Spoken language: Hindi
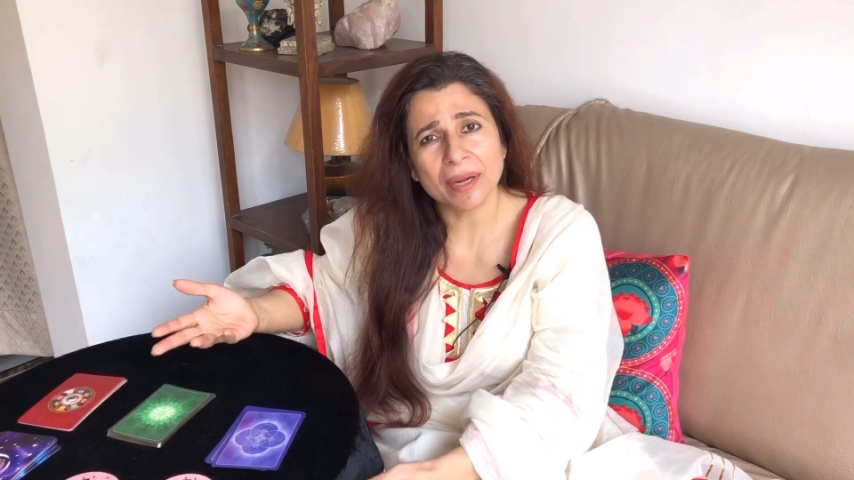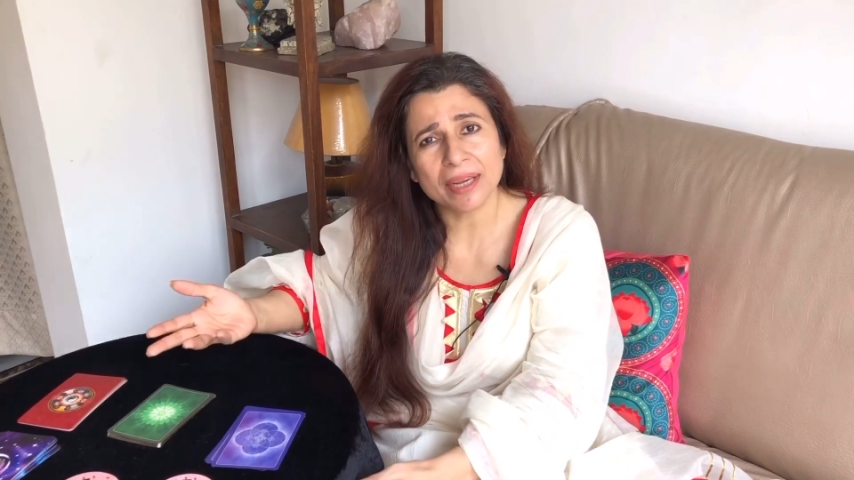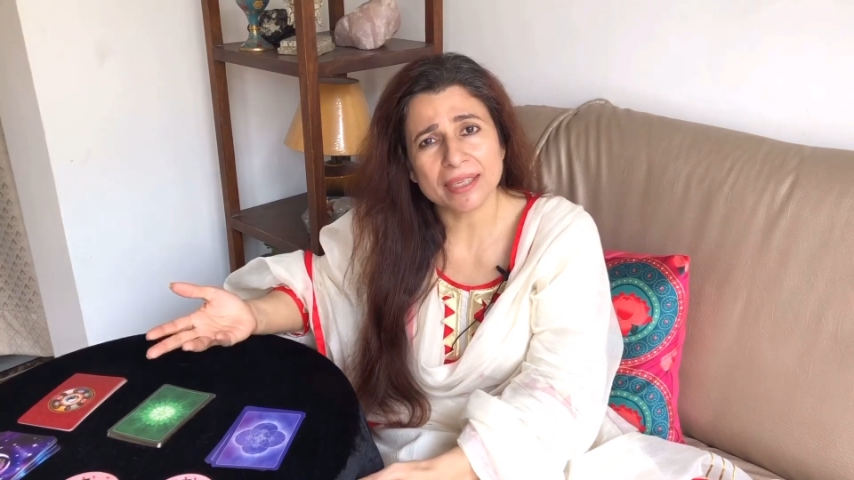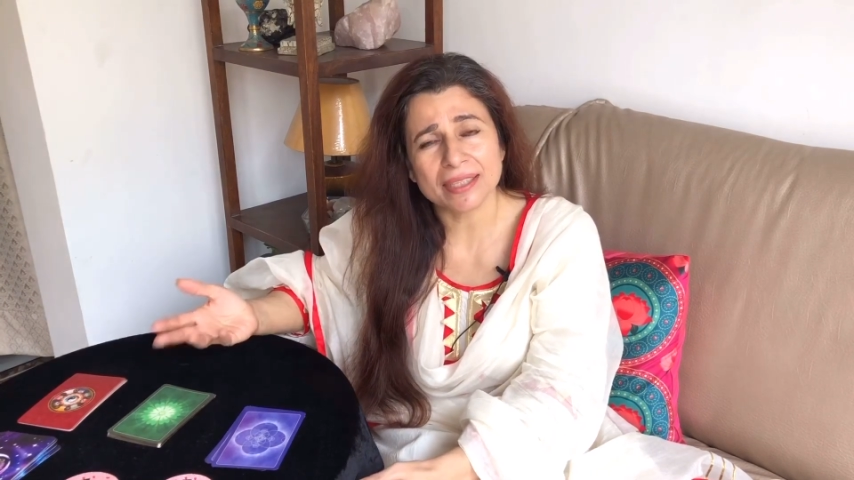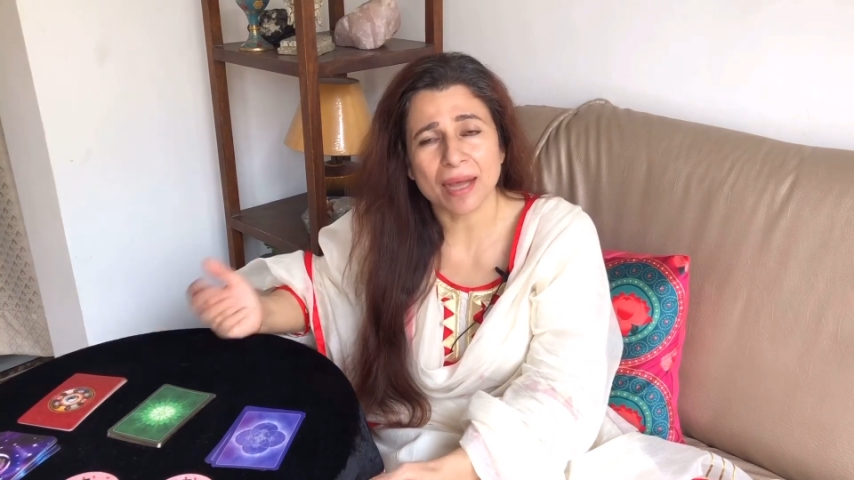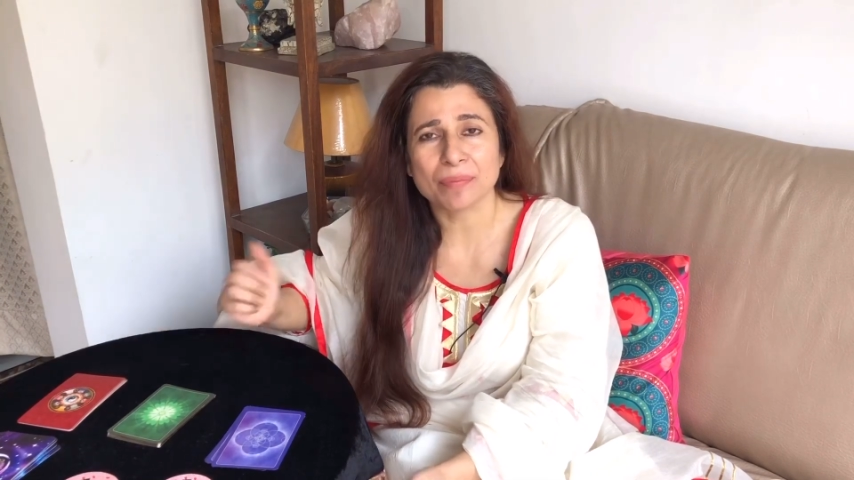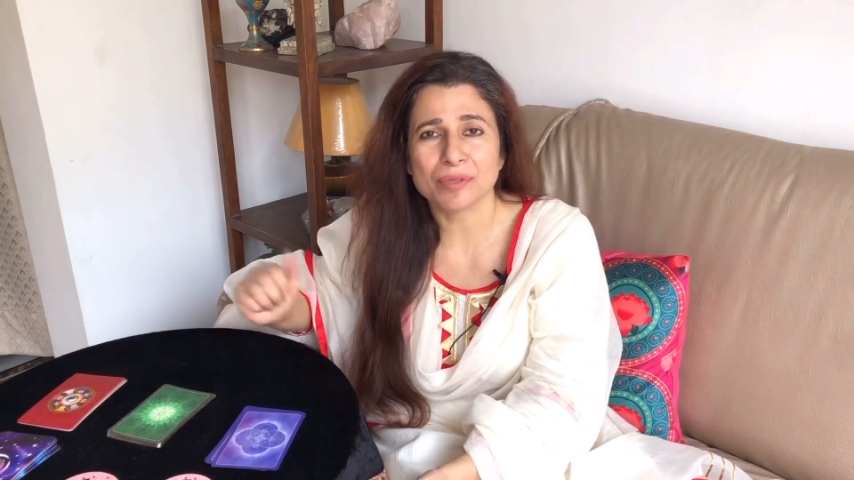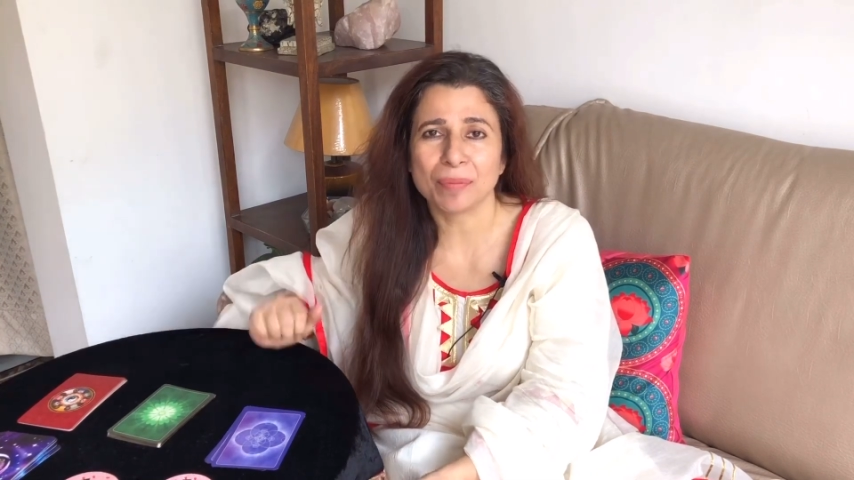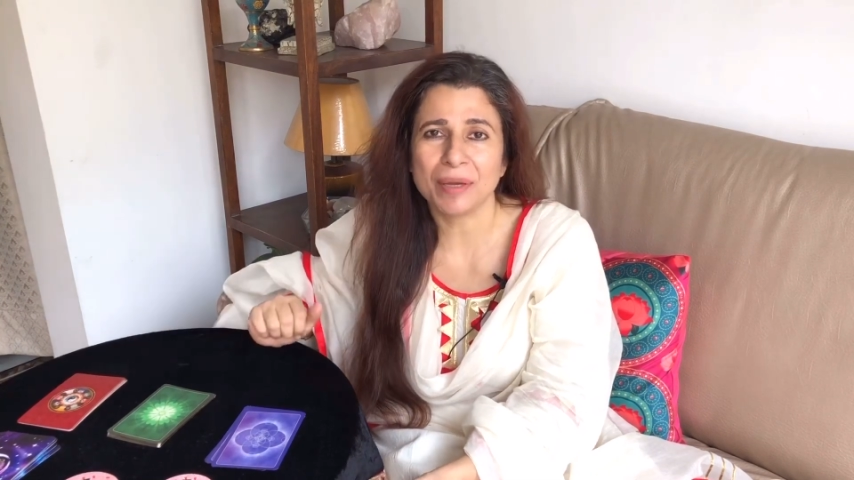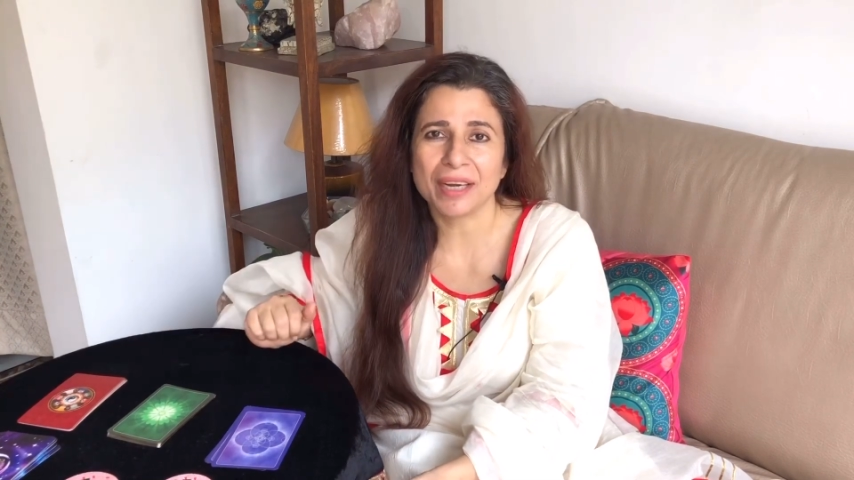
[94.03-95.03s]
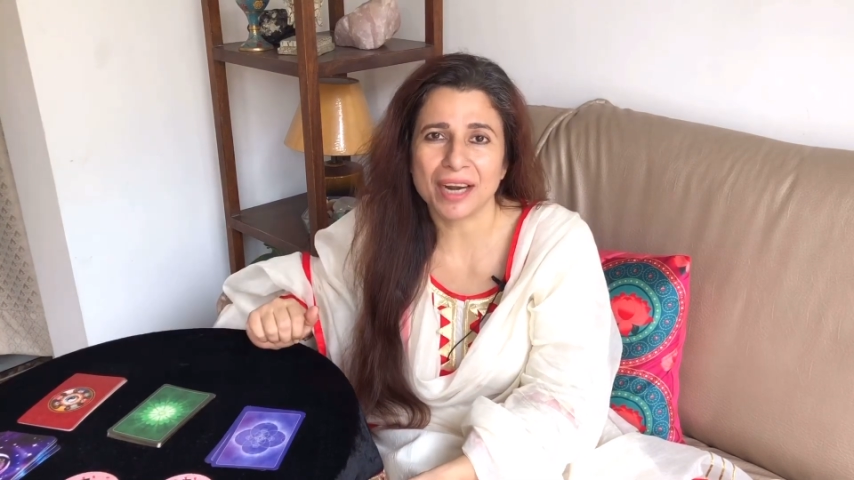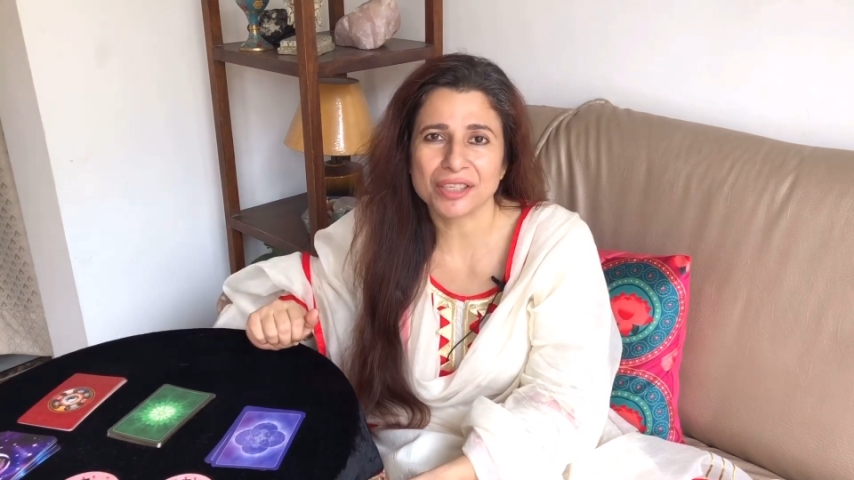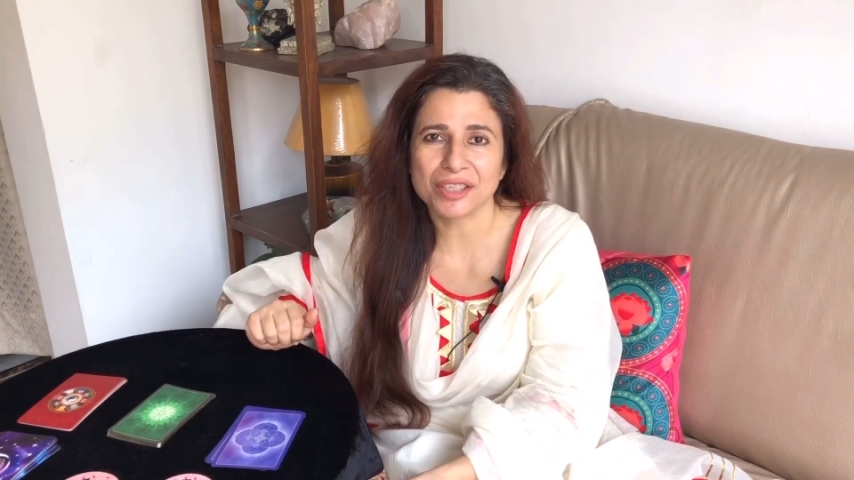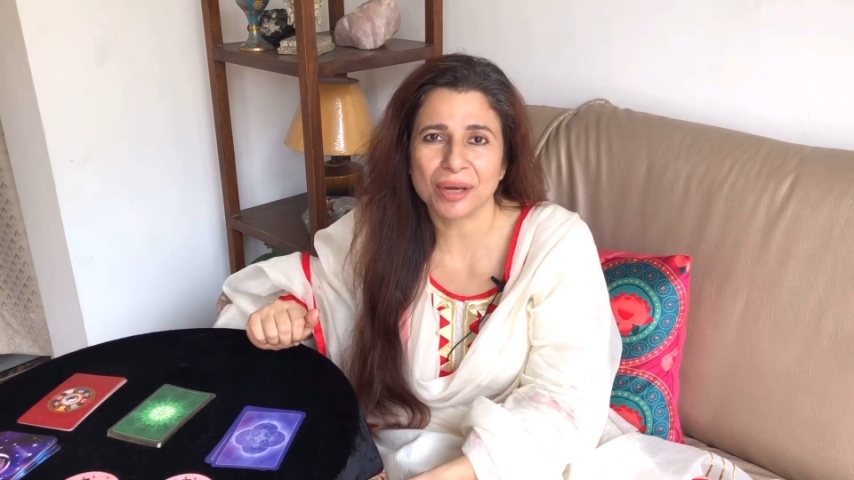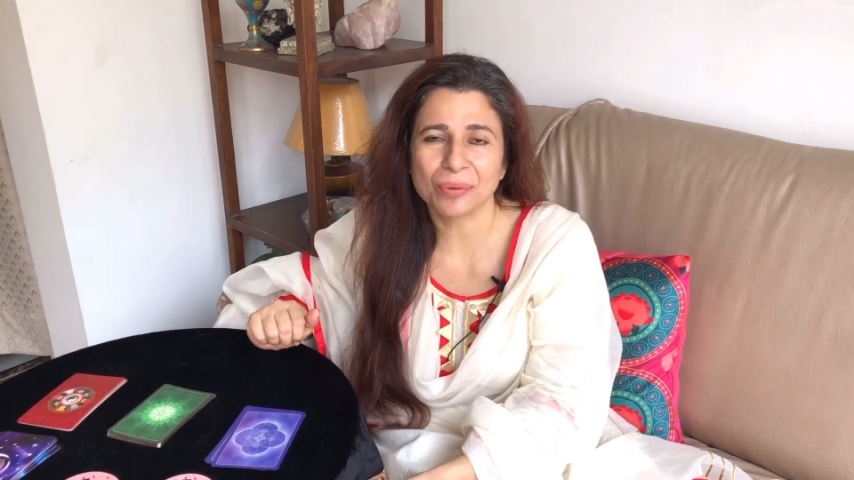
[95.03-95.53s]
के हिसाब से भी
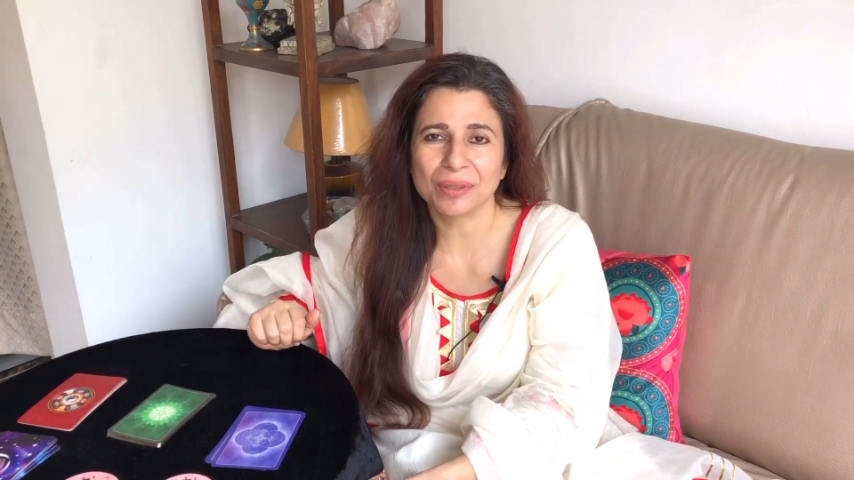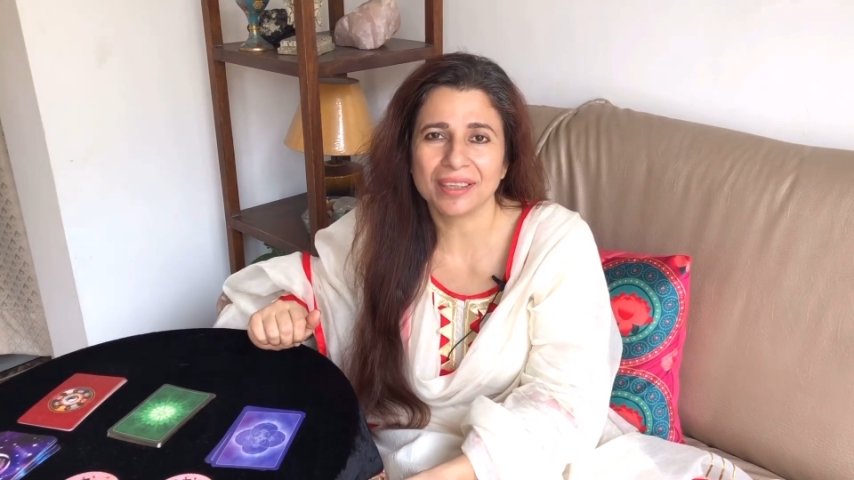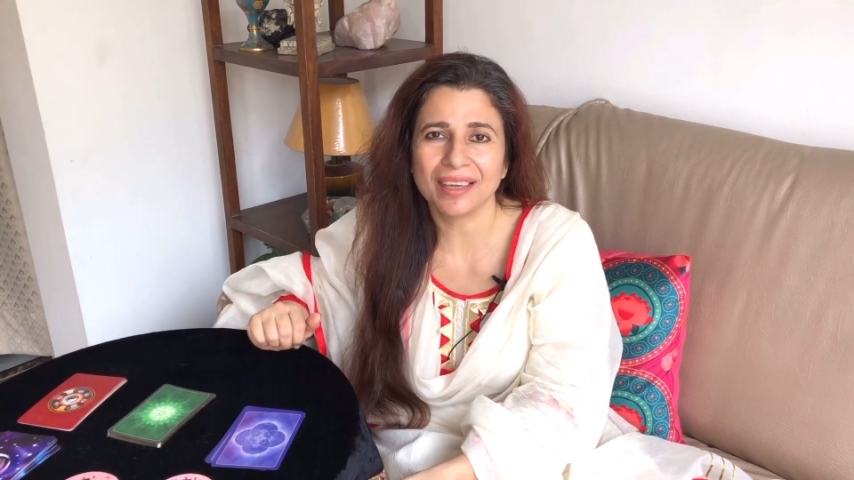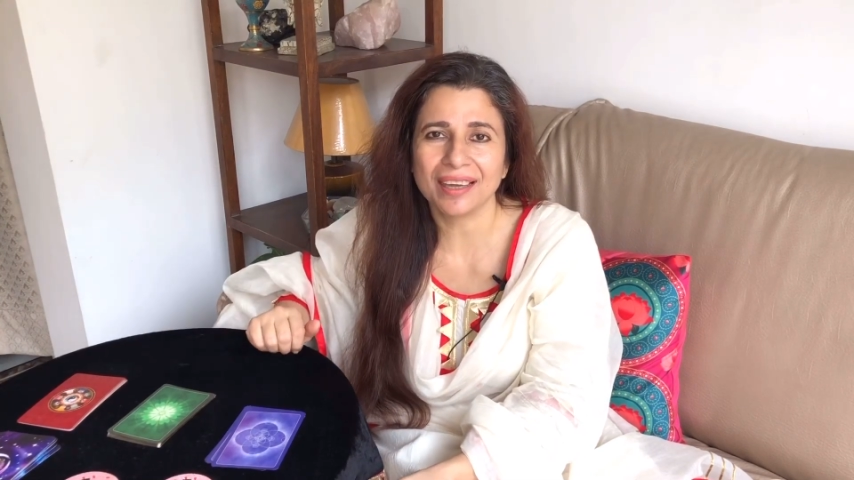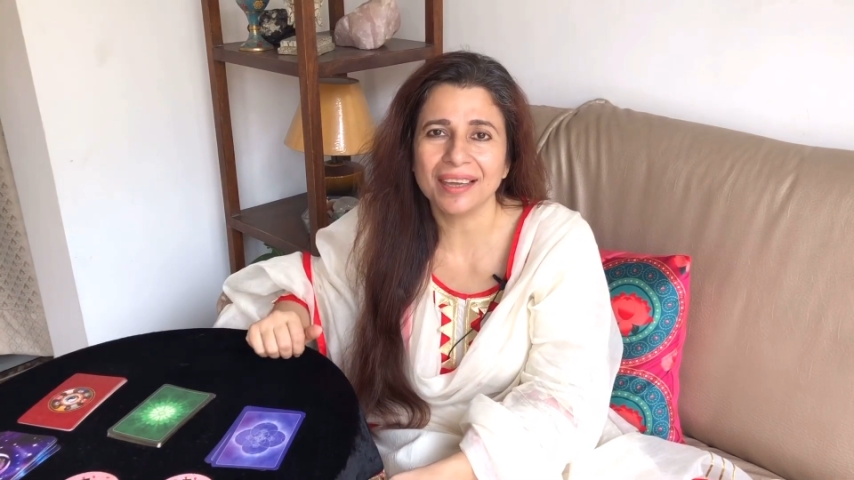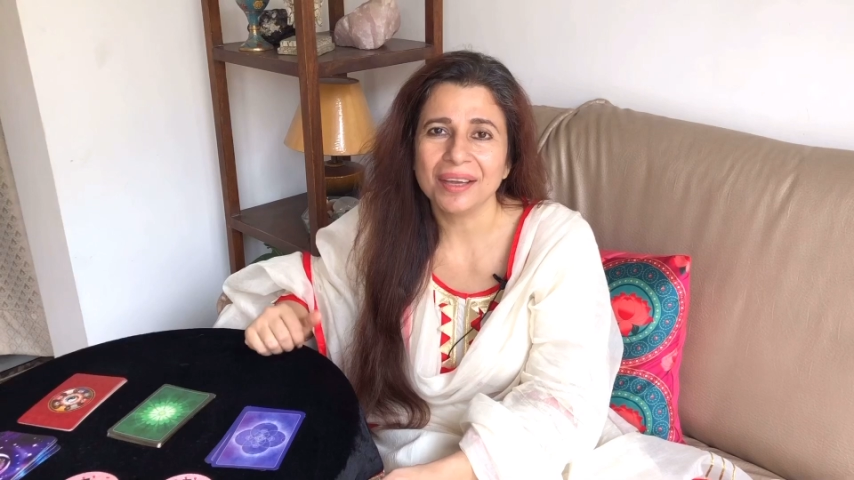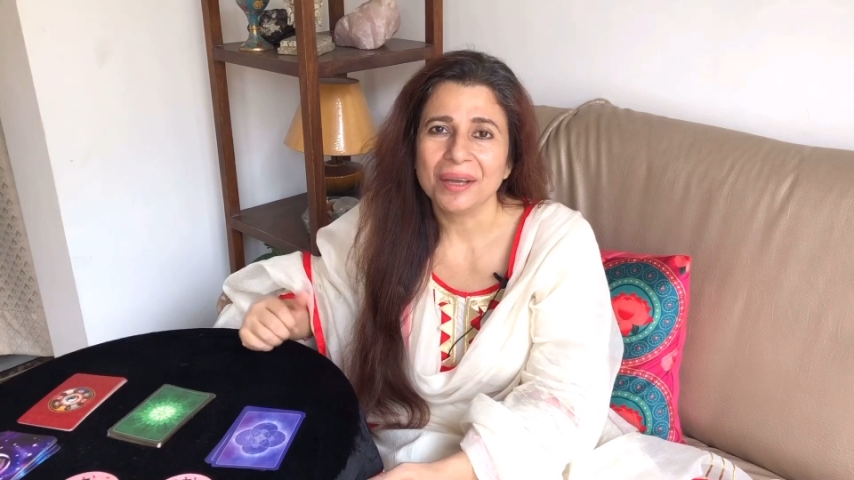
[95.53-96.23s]
राशियाँ होती हैं